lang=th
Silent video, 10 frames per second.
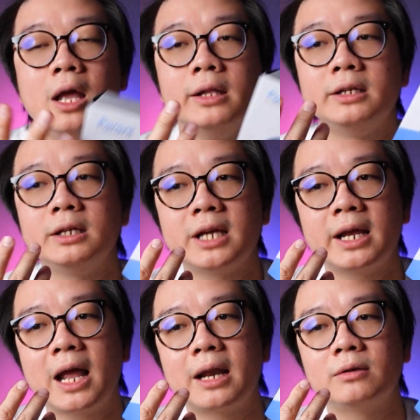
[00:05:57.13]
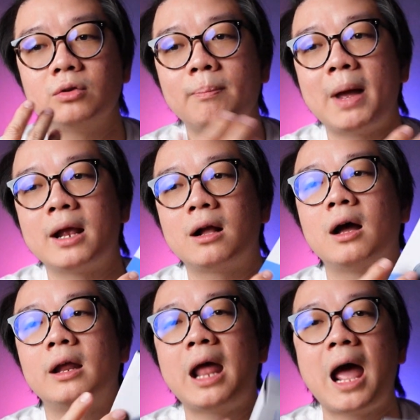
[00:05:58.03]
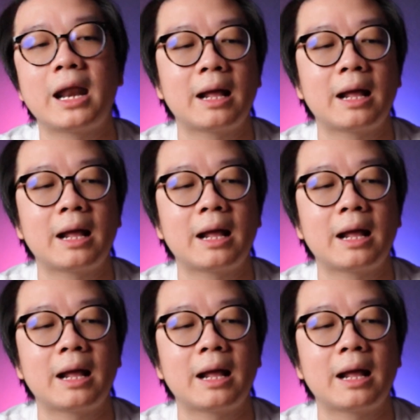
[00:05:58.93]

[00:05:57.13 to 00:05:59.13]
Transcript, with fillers: จริงๆใช้งานทั่วไปก็ได้